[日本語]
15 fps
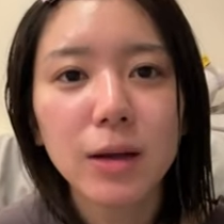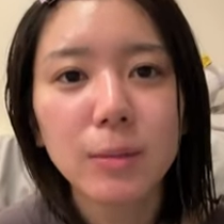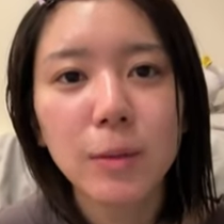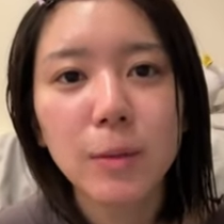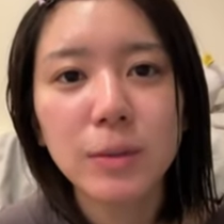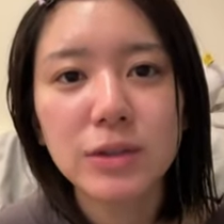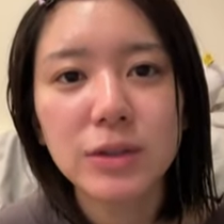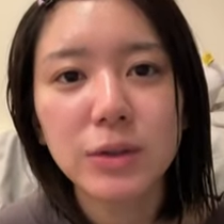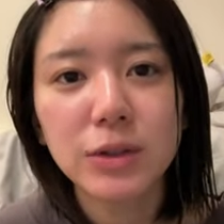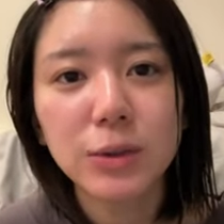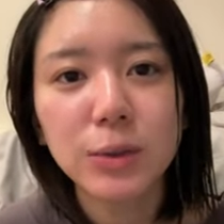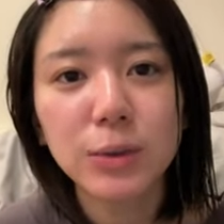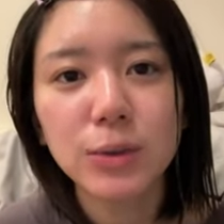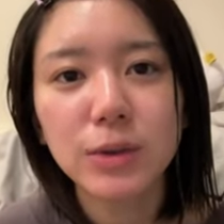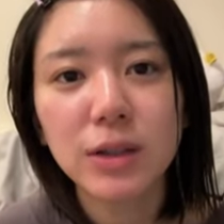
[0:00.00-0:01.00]
うん、ももちゃんお仕
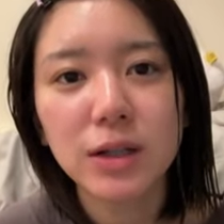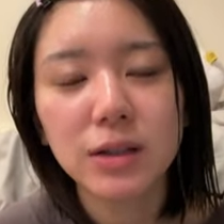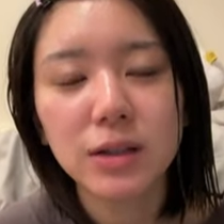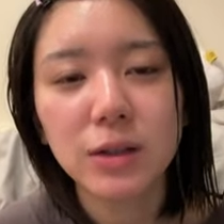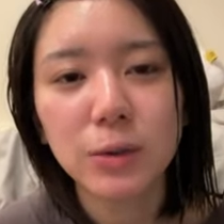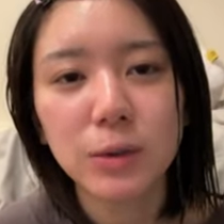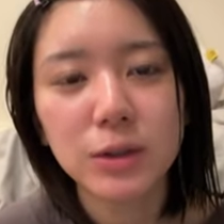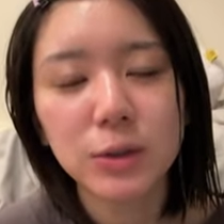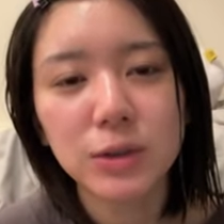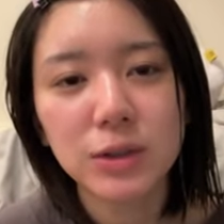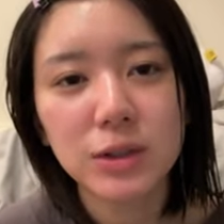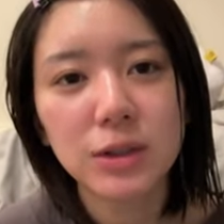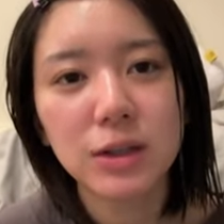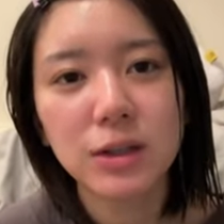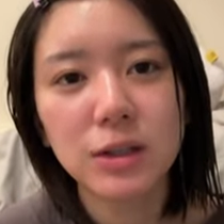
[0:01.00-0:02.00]
事なかったらお化粧
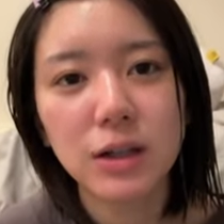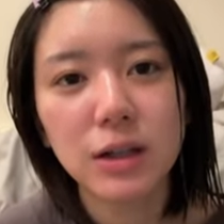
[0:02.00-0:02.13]
しないっ